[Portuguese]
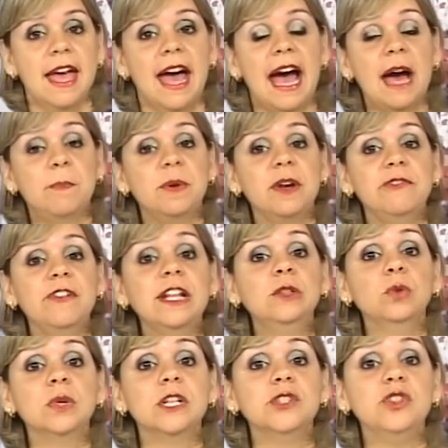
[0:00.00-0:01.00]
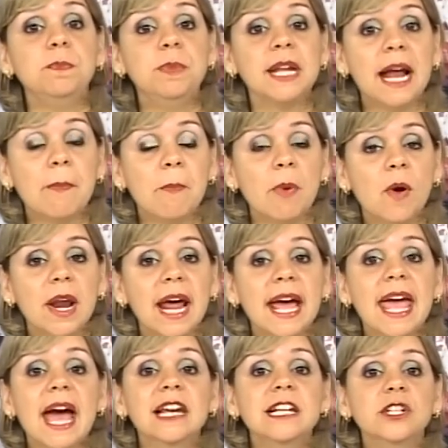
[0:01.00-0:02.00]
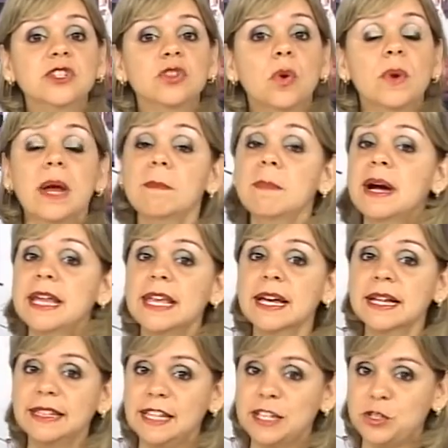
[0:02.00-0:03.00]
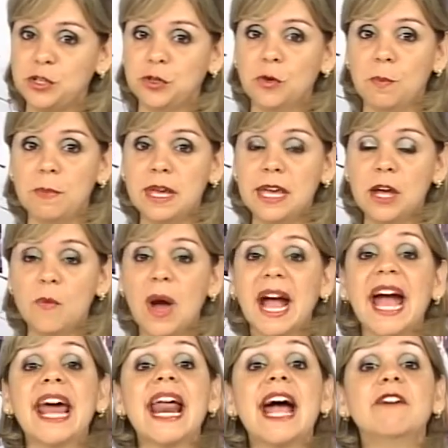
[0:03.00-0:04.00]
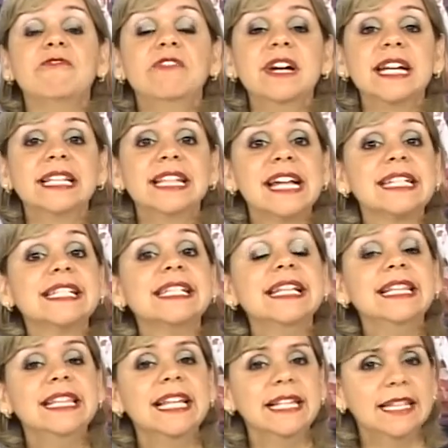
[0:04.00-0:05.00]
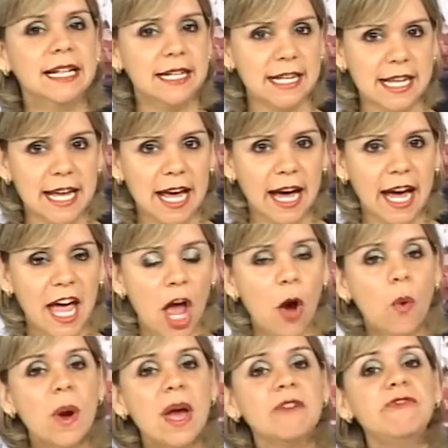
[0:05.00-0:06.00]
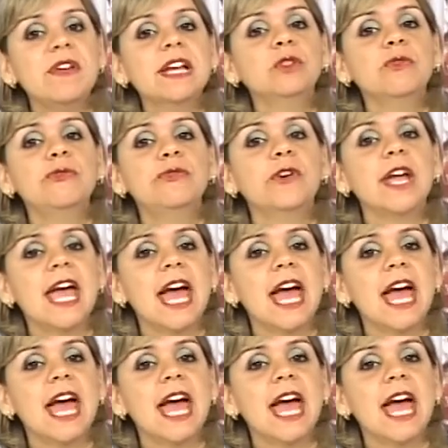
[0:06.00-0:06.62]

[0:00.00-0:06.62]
A Prefeitura de Pirapora realizou na manhã deste domingo a Caravana da Cidadania. O evento foi